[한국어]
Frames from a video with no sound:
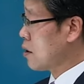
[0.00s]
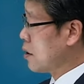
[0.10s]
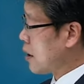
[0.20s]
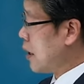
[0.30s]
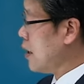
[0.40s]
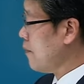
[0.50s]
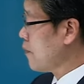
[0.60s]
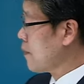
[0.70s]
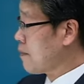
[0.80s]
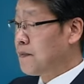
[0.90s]
그렇게
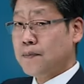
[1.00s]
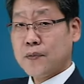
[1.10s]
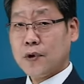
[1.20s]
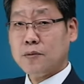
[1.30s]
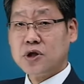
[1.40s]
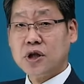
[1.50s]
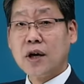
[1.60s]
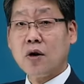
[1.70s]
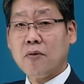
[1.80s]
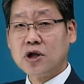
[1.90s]
너무 지레
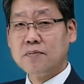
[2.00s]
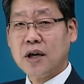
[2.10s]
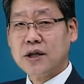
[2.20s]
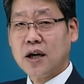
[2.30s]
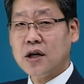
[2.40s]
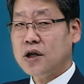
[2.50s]
겁먹지 말자.